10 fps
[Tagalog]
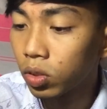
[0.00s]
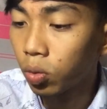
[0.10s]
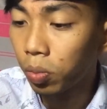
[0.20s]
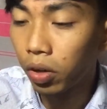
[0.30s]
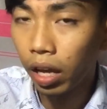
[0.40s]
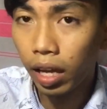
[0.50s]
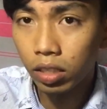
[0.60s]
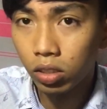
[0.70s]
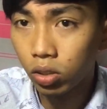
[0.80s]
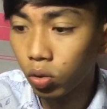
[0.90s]
Super
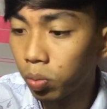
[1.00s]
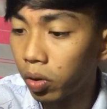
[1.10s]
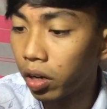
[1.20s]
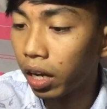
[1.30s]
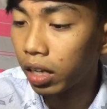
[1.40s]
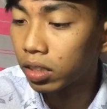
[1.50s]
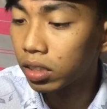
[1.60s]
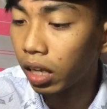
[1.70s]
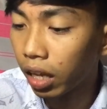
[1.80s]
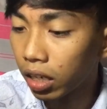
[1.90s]
X, Super
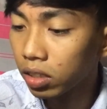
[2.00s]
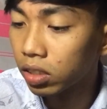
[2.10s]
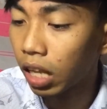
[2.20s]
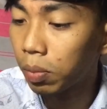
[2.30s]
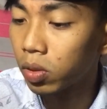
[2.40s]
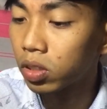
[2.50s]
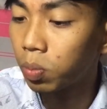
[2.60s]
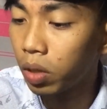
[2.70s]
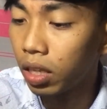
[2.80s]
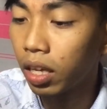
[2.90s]
XX,
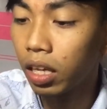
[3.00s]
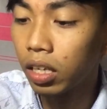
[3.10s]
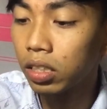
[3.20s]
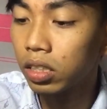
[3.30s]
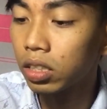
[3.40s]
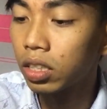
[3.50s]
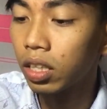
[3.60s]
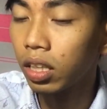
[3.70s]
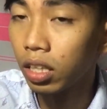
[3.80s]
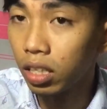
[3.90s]
tapos
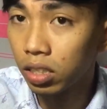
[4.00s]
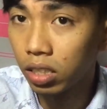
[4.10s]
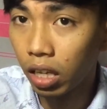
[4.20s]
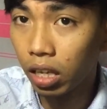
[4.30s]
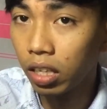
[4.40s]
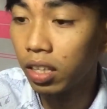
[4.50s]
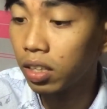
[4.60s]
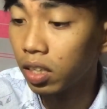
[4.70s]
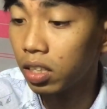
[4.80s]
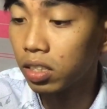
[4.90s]
BS, TSA,
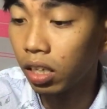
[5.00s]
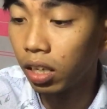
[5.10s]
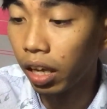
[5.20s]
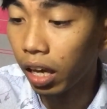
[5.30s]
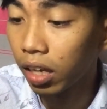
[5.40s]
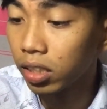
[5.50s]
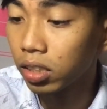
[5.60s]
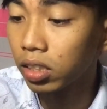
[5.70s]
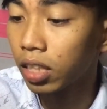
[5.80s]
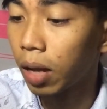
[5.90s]
TSA
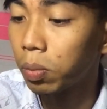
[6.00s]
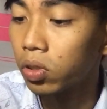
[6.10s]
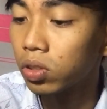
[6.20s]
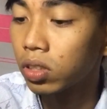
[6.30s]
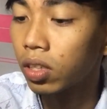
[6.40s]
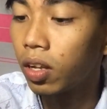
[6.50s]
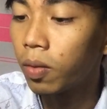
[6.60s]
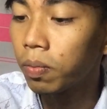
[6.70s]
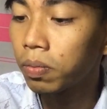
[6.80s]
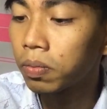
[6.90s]
X, tapos
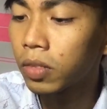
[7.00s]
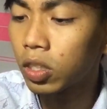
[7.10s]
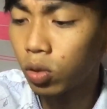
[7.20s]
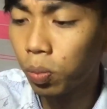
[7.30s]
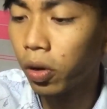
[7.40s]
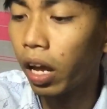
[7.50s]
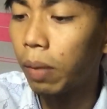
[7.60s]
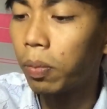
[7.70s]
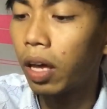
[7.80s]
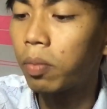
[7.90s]
Super
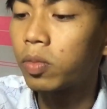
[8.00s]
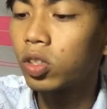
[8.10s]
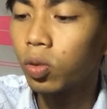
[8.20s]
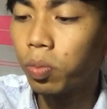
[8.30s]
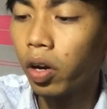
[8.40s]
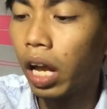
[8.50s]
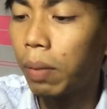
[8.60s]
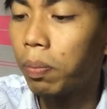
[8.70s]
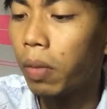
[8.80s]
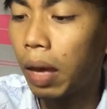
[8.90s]
FM, Super
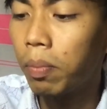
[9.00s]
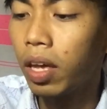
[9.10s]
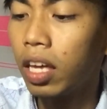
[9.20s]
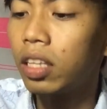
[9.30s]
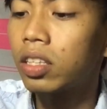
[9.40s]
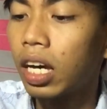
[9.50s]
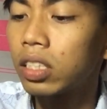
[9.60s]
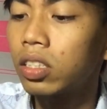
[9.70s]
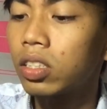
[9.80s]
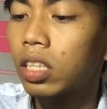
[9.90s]
FMA
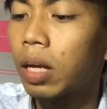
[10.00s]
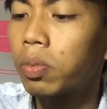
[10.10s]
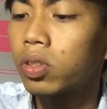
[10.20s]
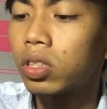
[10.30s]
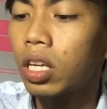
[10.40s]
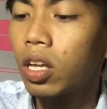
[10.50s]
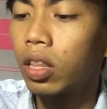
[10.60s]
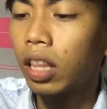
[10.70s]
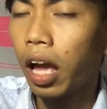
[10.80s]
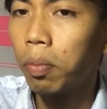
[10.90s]
chassis, tapos
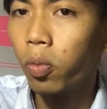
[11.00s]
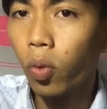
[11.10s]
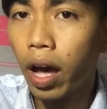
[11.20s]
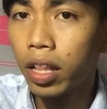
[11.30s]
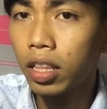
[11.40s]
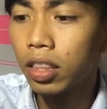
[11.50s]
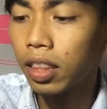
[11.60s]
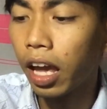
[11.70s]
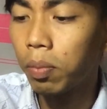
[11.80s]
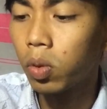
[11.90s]
type
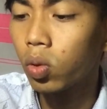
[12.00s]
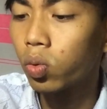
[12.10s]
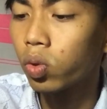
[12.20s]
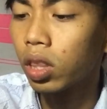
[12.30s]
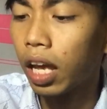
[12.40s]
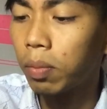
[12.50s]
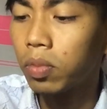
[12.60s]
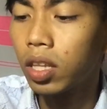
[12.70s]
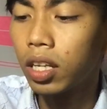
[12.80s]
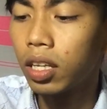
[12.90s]
1, type 2,
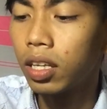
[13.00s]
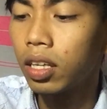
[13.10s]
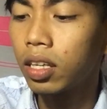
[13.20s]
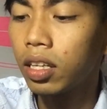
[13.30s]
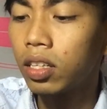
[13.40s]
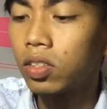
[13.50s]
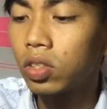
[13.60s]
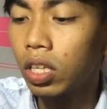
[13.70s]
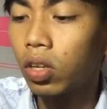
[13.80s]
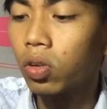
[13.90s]
type 3,
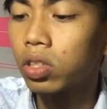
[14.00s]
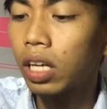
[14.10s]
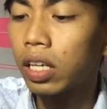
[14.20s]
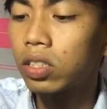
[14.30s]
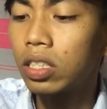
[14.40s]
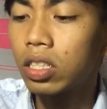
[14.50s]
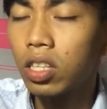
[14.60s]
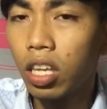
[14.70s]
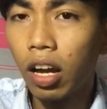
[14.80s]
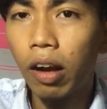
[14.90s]
zero chassis,
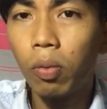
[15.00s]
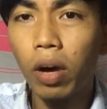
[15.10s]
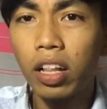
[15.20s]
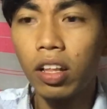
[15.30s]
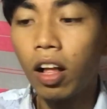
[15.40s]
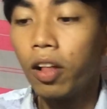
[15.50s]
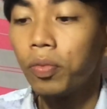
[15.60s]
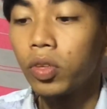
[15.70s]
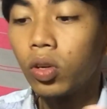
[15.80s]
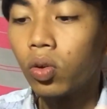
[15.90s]
TR1.
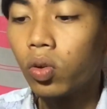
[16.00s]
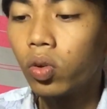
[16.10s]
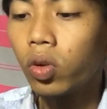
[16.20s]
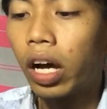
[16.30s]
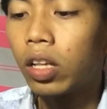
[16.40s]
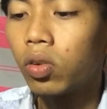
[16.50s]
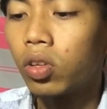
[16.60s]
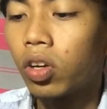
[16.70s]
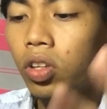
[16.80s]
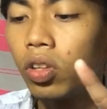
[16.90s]
Yung
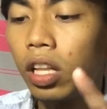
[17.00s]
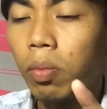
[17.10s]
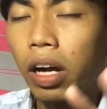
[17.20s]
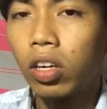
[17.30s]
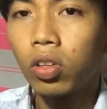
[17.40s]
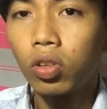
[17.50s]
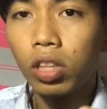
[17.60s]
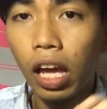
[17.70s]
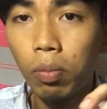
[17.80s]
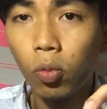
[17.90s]
anong yon yung limang yon
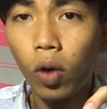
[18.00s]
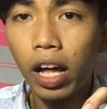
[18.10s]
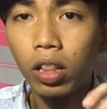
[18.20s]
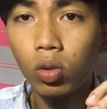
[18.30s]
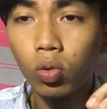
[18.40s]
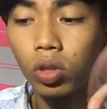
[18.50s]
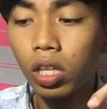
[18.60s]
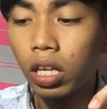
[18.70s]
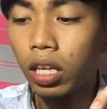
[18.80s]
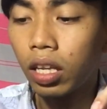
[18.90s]
yung type 1,
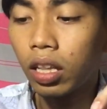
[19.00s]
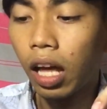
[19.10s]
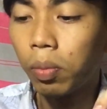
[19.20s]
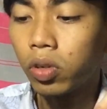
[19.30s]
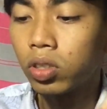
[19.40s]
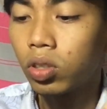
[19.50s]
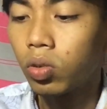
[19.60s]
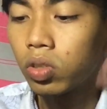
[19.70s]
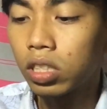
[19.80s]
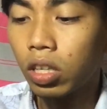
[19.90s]
2, 3, tapos
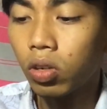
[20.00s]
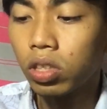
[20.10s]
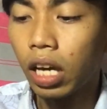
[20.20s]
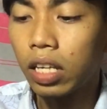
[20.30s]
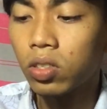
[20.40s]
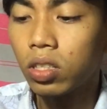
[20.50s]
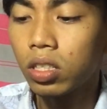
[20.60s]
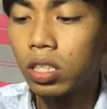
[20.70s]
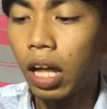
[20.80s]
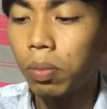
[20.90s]
yung zero
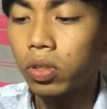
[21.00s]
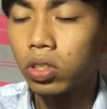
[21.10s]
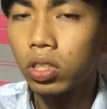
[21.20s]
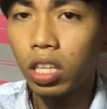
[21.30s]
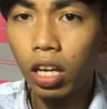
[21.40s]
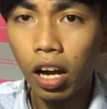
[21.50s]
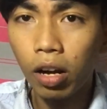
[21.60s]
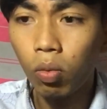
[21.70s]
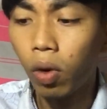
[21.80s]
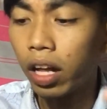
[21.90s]
chassis, tapos
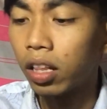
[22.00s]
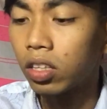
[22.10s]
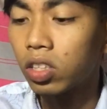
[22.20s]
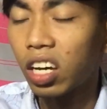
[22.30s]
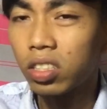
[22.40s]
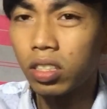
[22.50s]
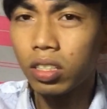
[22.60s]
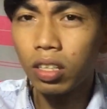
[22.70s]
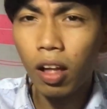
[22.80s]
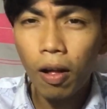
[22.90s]
TR1
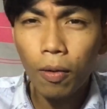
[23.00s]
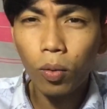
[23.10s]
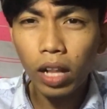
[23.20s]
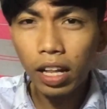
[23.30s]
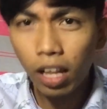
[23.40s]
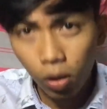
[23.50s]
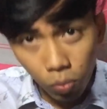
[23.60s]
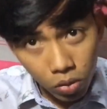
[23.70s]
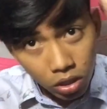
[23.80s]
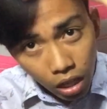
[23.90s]
chassis. Wala na
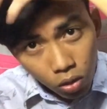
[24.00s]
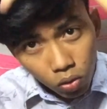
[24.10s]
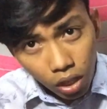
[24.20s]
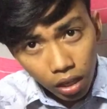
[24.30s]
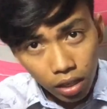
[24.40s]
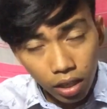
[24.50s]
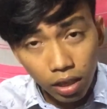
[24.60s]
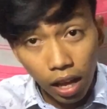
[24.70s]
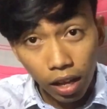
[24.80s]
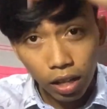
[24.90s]
akong masyadong
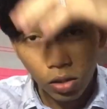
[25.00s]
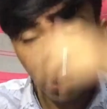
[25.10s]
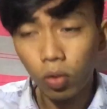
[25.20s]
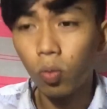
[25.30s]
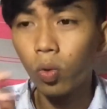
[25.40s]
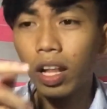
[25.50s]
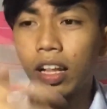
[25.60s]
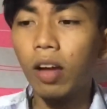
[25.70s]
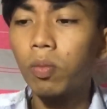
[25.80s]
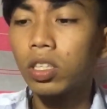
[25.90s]
nakikitang ganun.
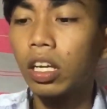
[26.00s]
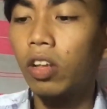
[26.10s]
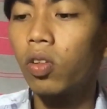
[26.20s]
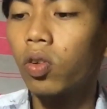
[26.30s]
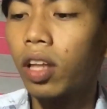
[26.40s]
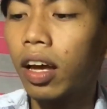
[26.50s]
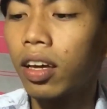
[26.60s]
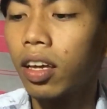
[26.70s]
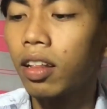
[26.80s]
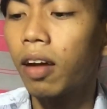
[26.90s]
Wala na akong masyadong
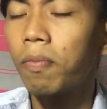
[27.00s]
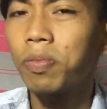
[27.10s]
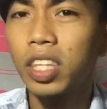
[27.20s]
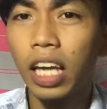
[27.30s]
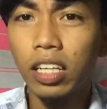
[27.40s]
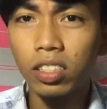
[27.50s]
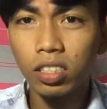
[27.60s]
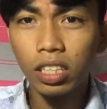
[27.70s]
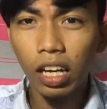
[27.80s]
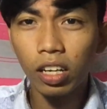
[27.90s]
nakikitang
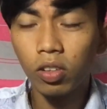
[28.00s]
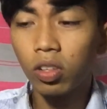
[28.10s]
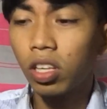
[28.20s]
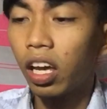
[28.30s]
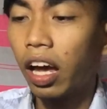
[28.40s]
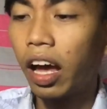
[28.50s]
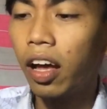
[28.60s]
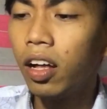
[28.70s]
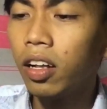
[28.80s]
chassis na ganun. Kaya,